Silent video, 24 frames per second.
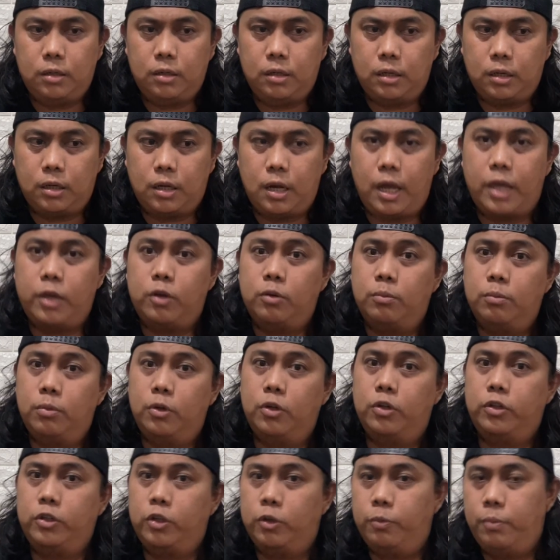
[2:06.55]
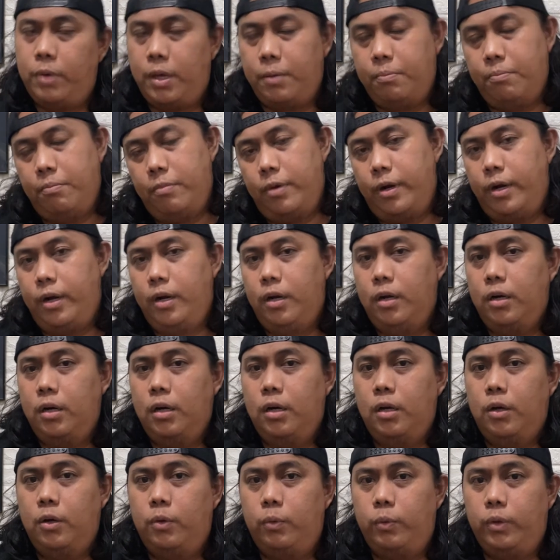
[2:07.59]
ngayong buong November
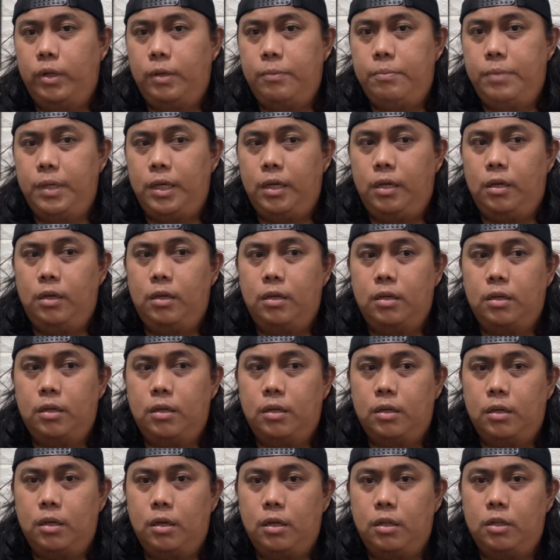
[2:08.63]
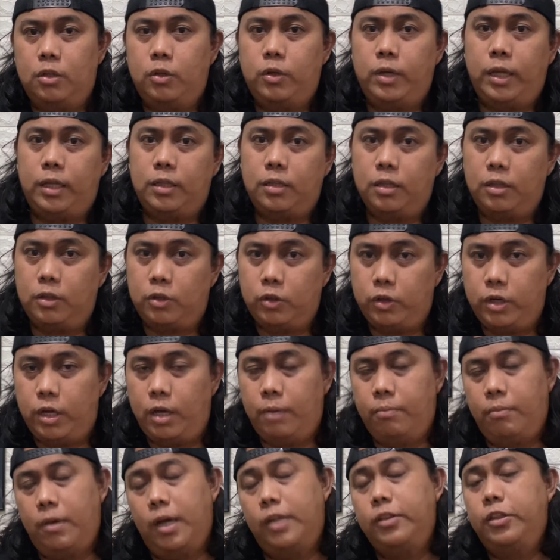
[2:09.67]
will be donated to
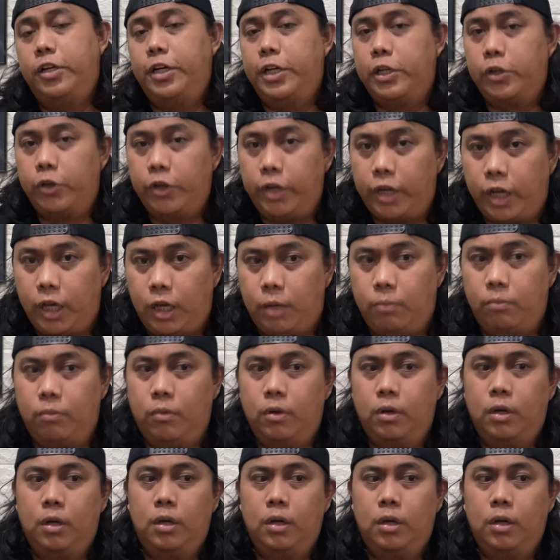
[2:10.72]
them under your name.